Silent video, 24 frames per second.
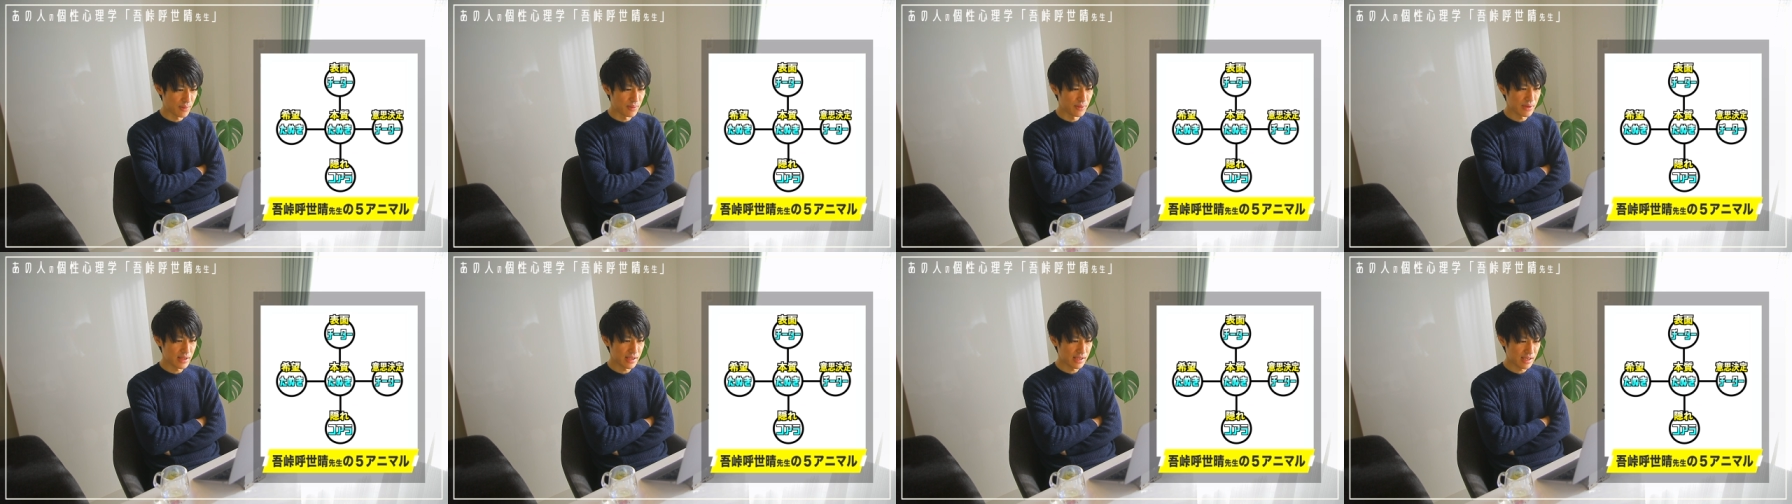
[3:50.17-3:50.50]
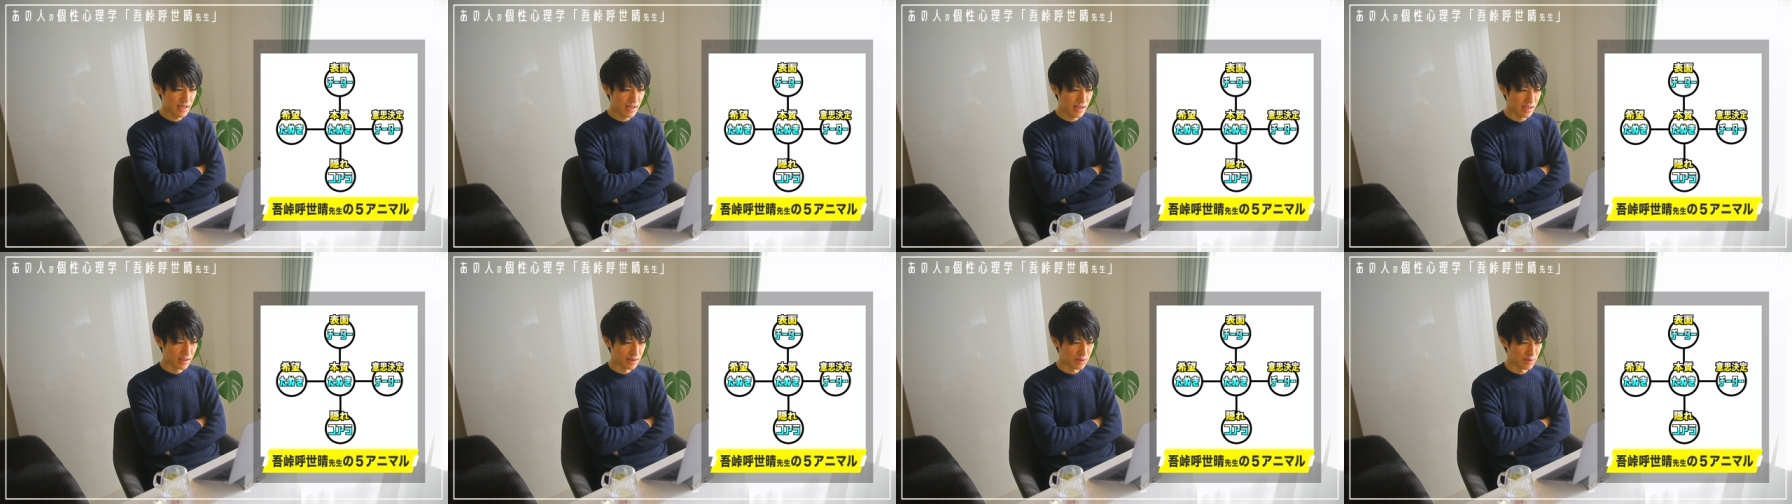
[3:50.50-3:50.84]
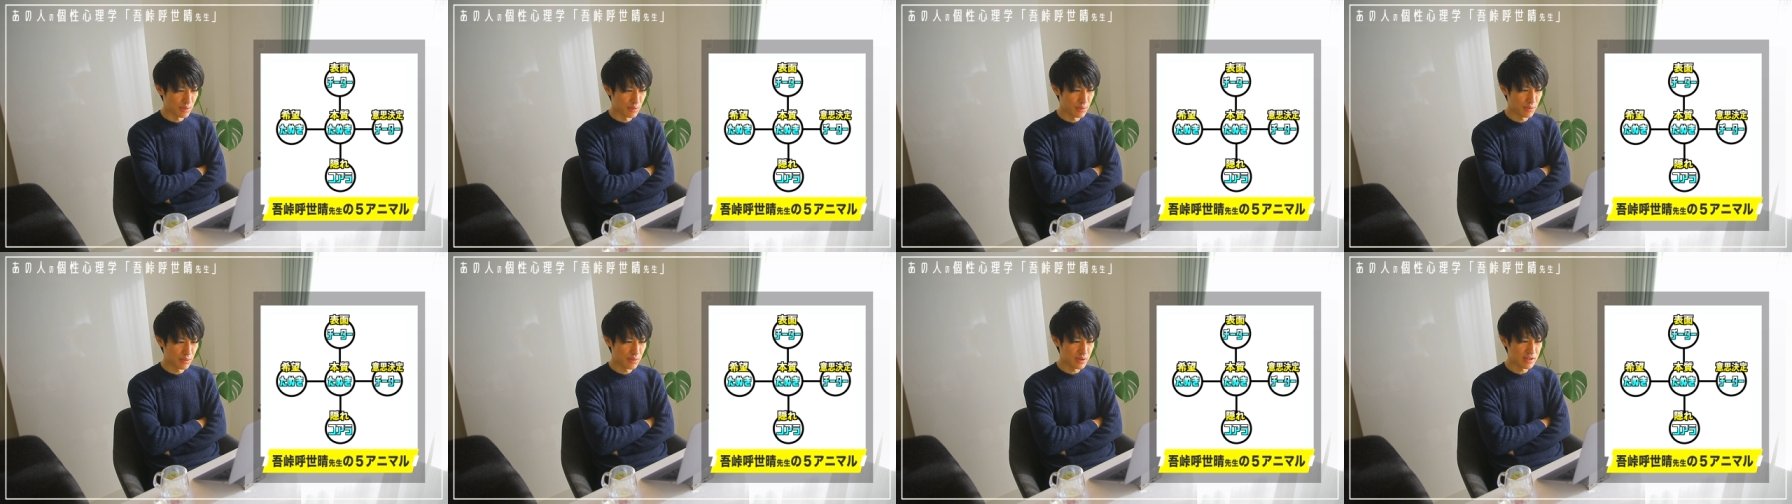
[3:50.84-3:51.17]
これが
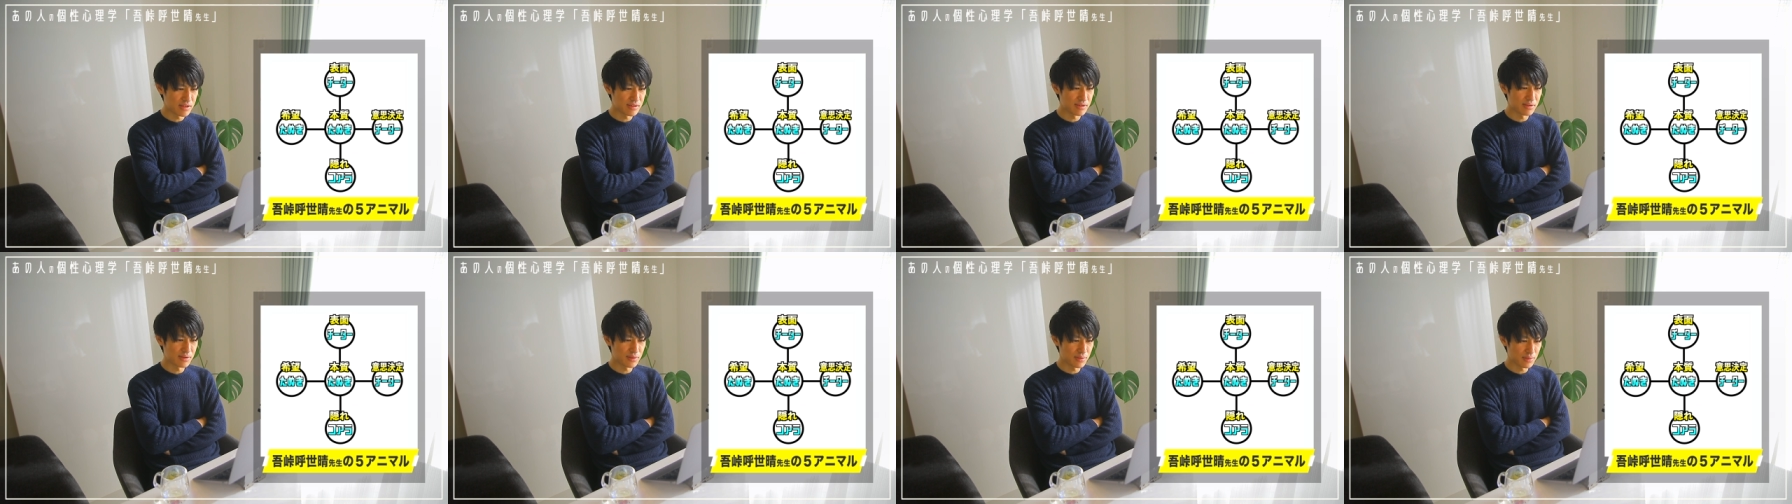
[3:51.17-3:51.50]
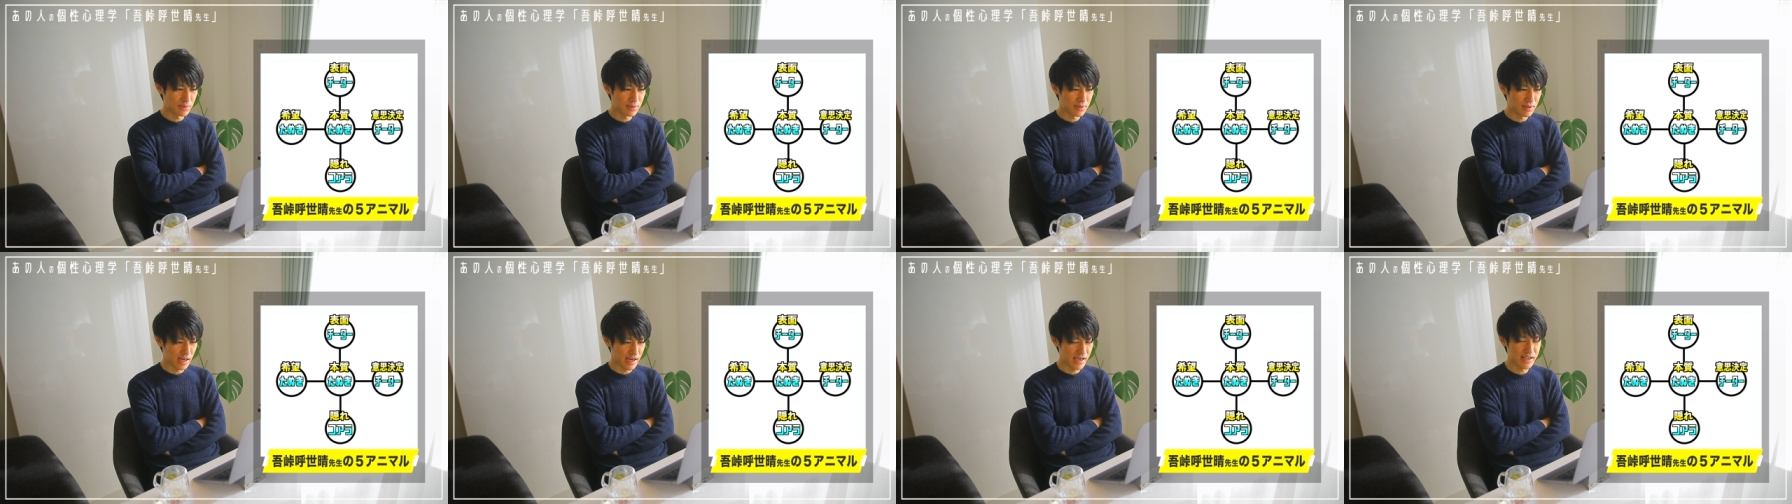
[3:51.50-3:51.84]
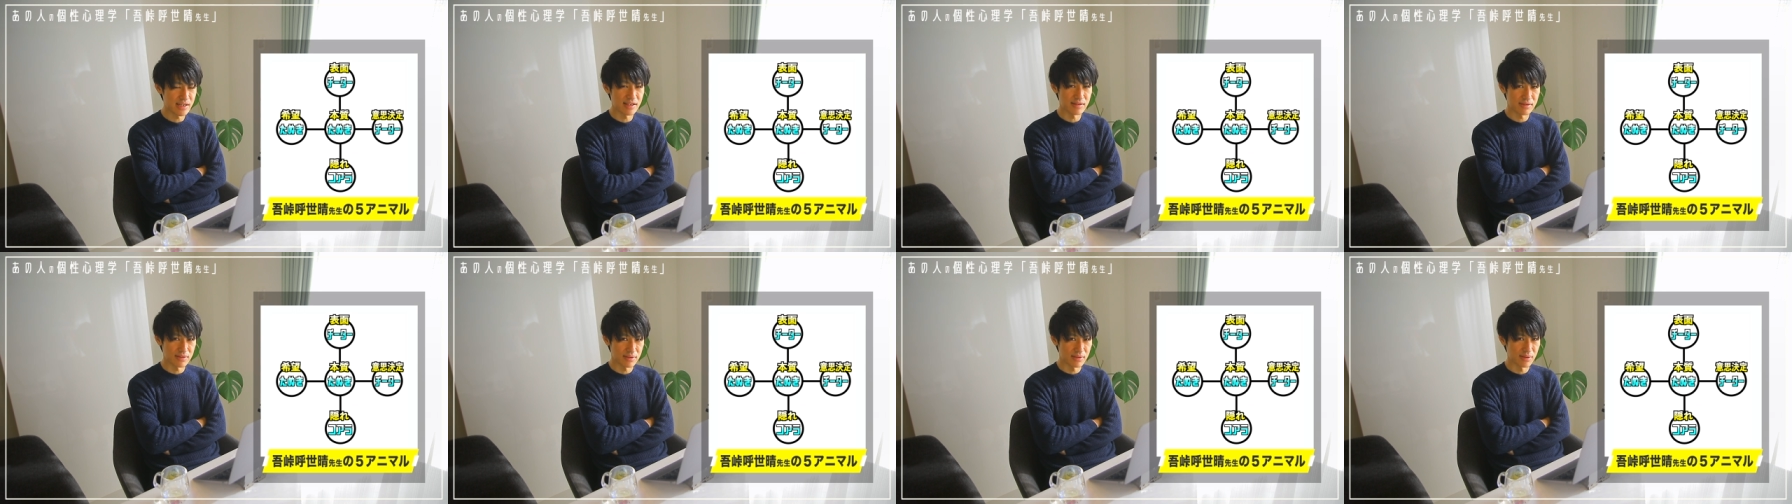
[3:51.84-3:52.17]
同一の
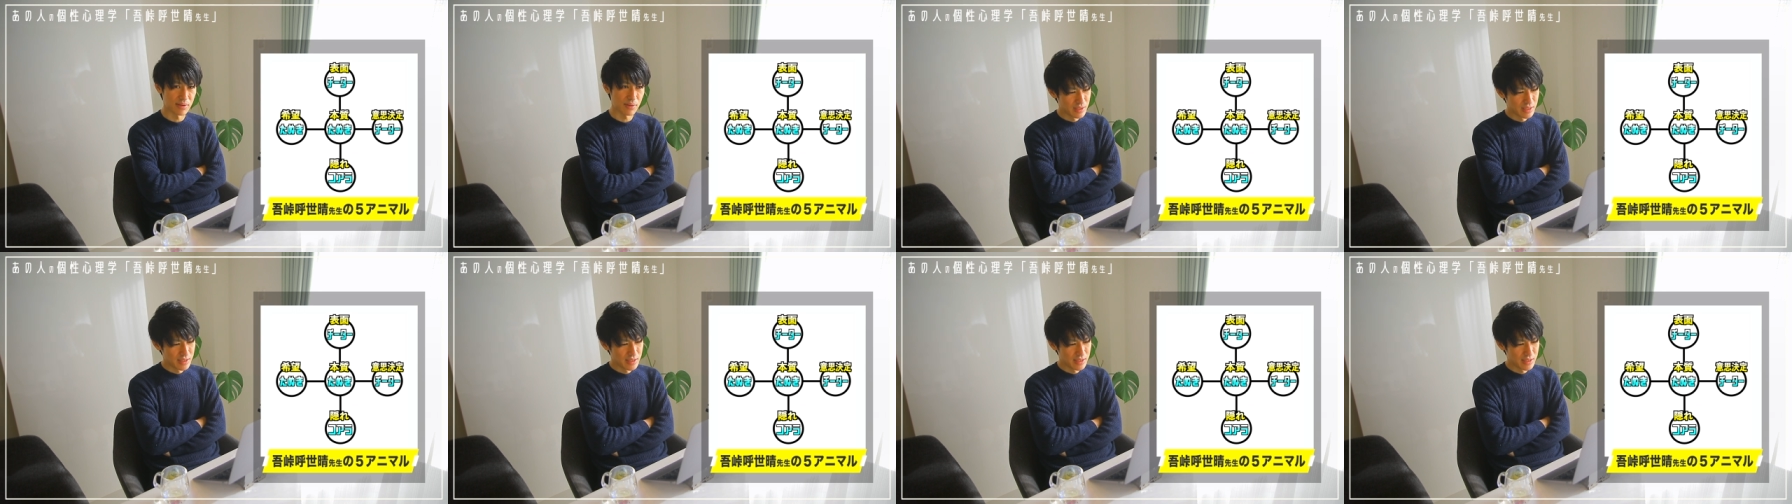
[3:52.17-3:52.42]
配列。